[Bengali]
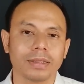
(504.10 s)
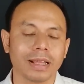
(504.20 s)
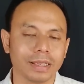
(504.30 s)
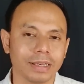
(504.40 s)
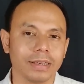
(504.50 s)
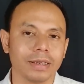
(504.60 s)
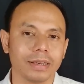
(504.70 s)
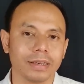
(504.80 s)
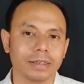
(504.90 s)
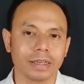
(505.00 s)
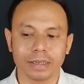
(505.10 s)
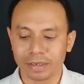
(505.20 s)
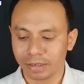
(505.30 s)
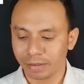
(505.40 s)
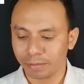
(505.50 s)
তাদেরই সেই
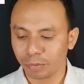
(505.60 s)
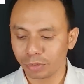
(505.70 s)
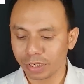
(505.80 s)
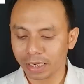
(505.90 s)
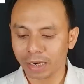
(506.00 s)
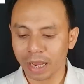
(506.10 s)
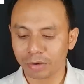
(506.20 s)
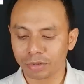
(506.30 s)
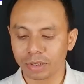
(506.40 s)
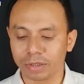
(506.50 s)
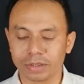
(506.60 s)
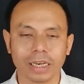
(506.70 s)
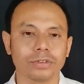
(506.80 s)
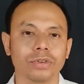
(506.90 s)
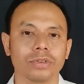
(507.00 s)
পত্রিকার আরও
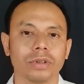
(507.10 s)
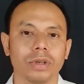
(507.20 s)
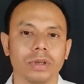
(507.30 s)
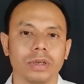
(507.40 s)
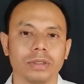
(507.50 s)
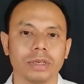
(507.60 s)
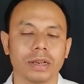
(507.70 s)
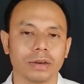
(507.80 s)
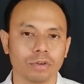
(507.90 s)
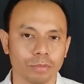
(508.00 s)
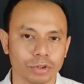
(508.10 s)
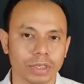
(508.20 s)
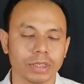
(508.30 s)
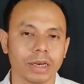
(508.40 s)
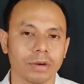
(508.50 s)
চারজন যারা
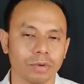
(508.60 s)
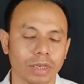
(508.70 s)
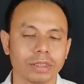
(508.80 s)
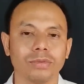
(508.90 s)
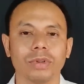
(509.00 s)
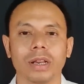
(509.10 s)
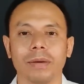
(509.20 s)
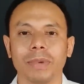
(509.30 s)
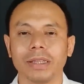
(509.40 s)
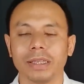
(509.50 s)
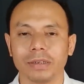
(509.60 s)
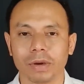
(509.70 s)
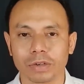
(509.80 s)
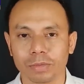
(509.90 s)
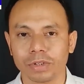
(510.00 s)
কর্মচারী যারা লোক আছেন ওনারা বাড়িতে
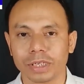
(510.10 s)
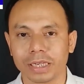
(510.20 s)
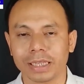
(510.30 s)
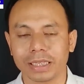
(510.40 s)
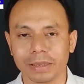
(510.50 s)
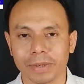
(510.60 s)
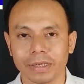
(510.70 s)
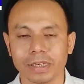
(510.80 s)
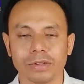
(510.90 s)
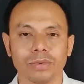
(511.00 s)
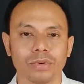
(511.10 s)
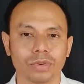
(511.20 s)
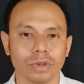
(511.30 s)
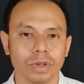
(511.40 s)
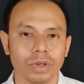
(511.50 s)
যাওয়ার সময় সেটা দেখতে পেয়ে সেই দুজন
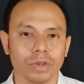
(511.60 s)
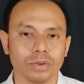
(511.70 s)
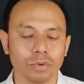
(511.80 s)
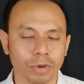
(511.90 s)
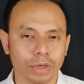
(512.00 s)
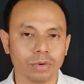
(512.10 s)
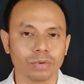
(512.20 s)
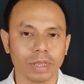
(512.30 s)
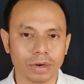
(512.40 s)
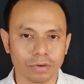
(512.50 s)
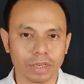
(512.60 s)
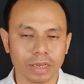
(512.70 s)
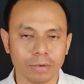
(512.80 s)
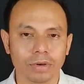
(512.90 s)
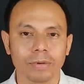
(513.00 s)
যুবককে উদ্ধার করে
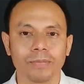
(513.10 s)
এবং